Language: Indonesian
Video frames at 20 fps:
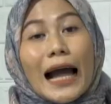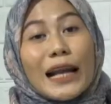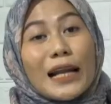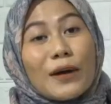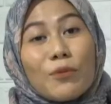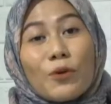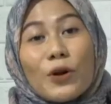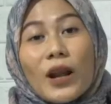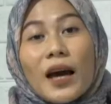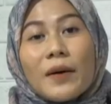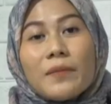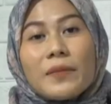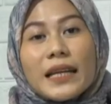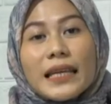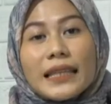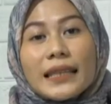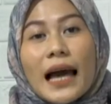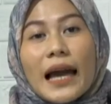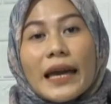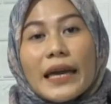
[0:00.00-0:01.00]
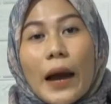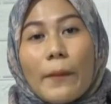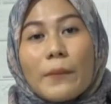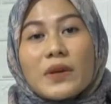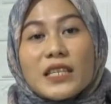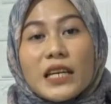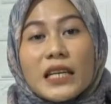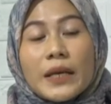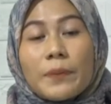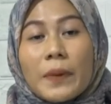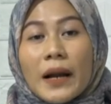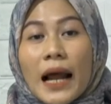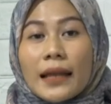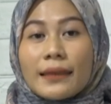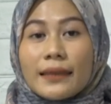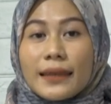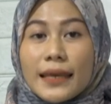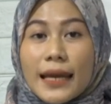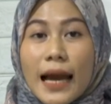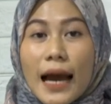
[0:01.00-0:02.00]
Ada pula berita yang menjadi
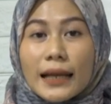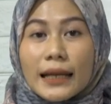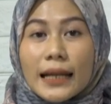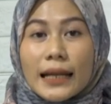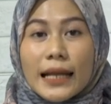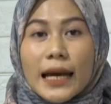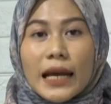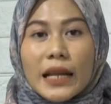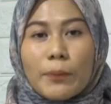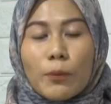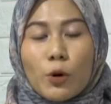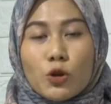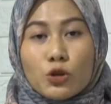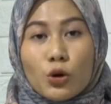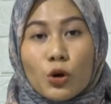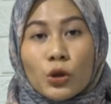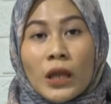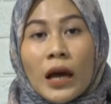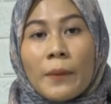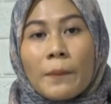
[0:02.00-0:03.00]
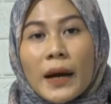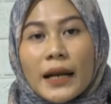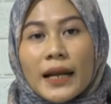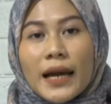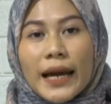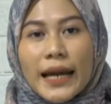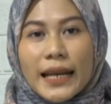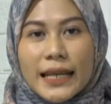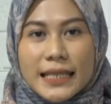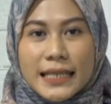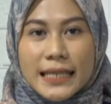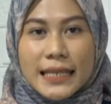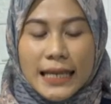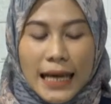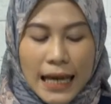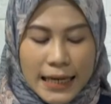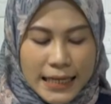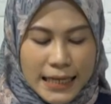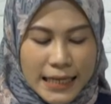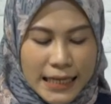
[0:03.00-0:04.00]
perhatian dari Poskota pada edisi
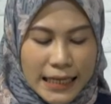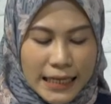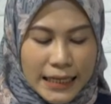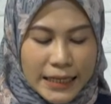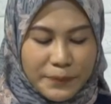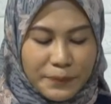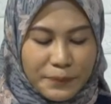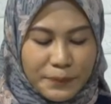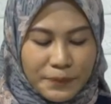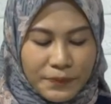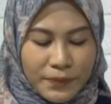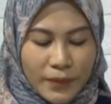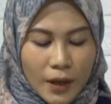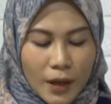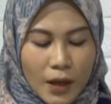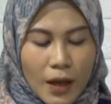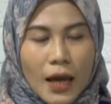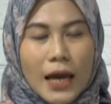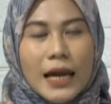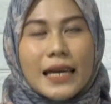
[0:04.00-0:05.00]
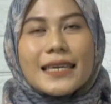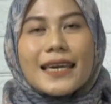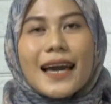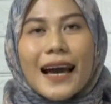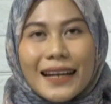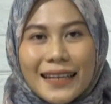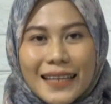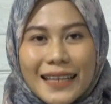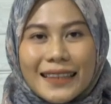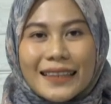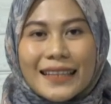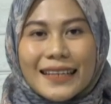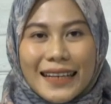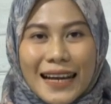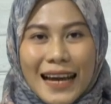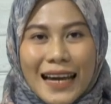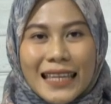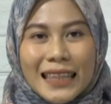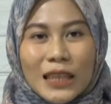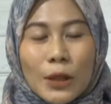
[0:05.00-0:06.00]
kali ini, yakni
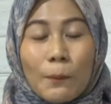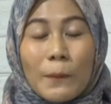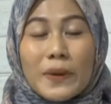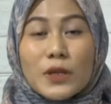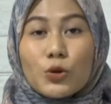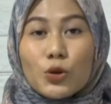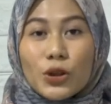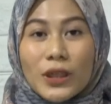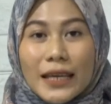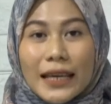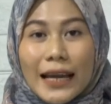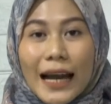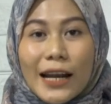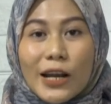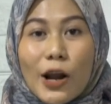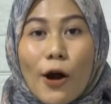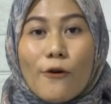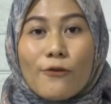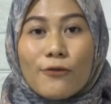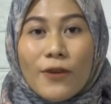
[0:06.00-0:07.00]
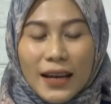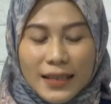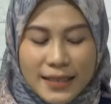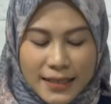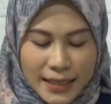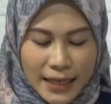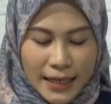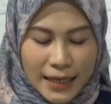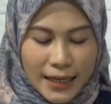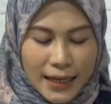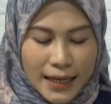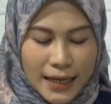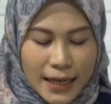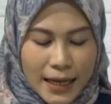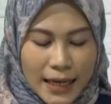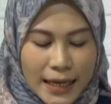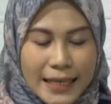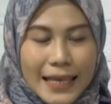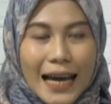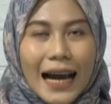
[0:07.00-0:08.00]
terkait penyuntikan vaksin
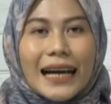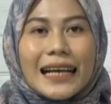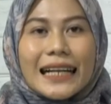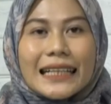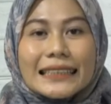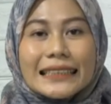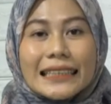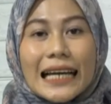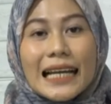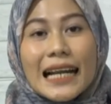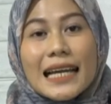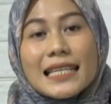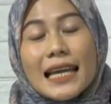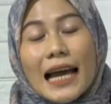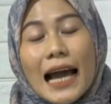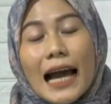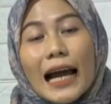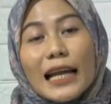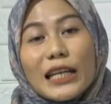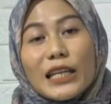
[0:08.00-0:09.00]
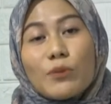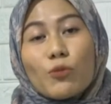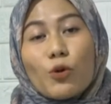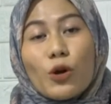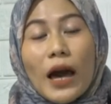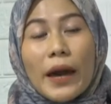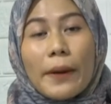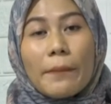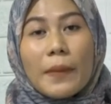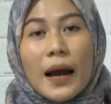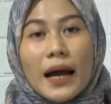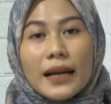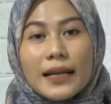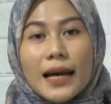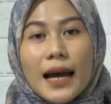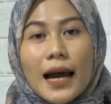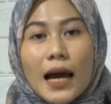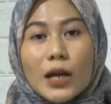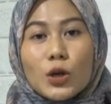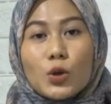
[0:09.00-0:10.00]
yang rencananya akan dimulai
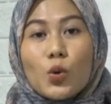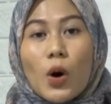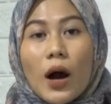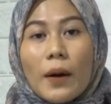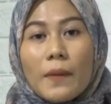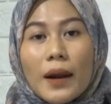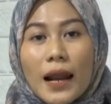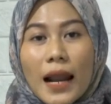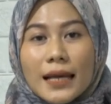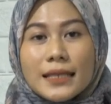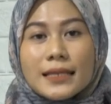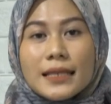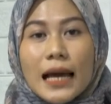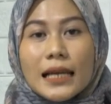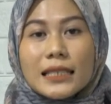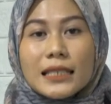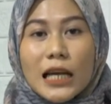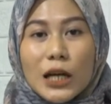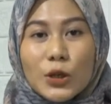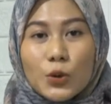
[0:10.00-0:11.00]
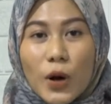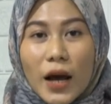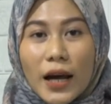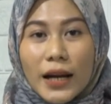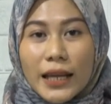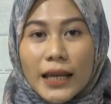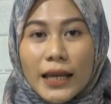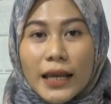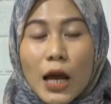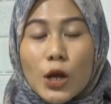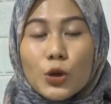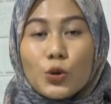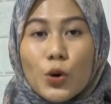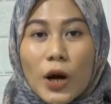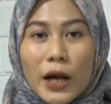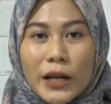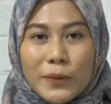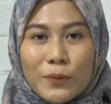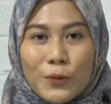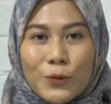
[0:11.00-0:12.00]
pada 12 Januari
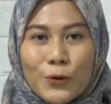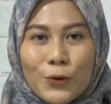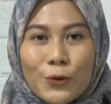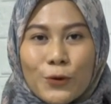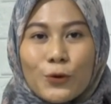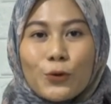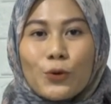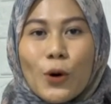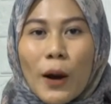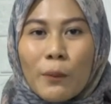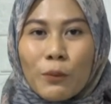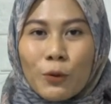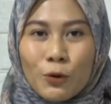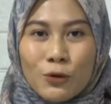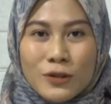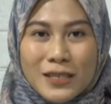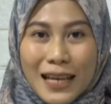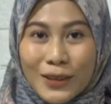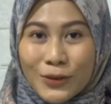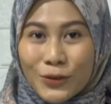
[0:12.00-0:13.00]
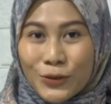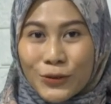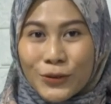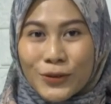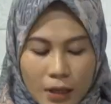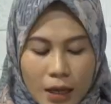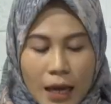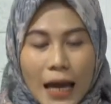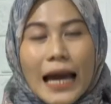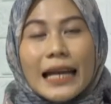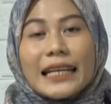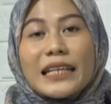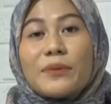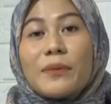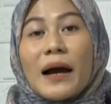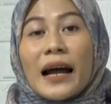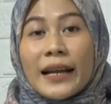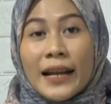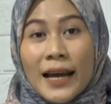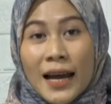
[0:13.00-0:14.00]
2021 di
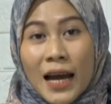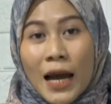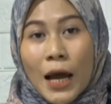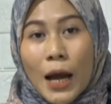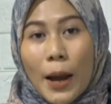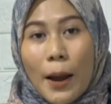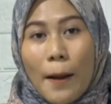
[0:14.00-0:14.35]
mana